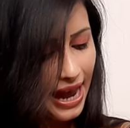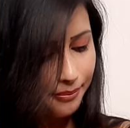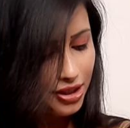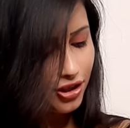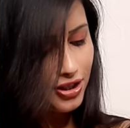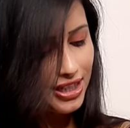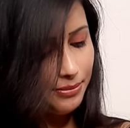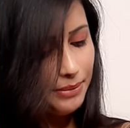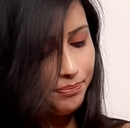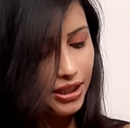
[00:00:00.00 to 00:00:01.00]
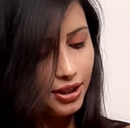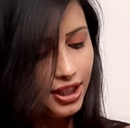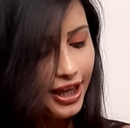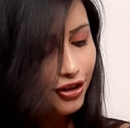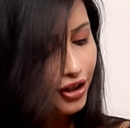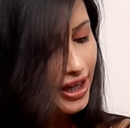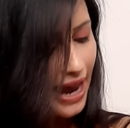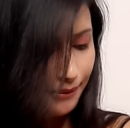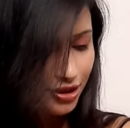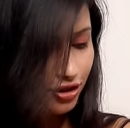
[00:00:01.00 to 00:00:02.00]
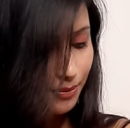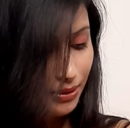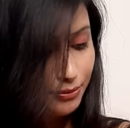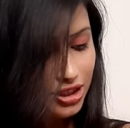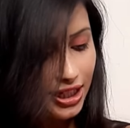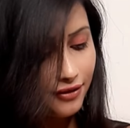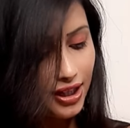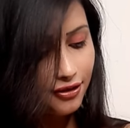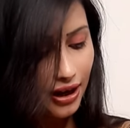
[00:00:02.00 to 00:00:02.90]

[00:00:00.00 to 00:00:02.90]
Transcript: अमेजोन से भी पिक की है क्योंकि अमेजोन पे मुझे ये कलर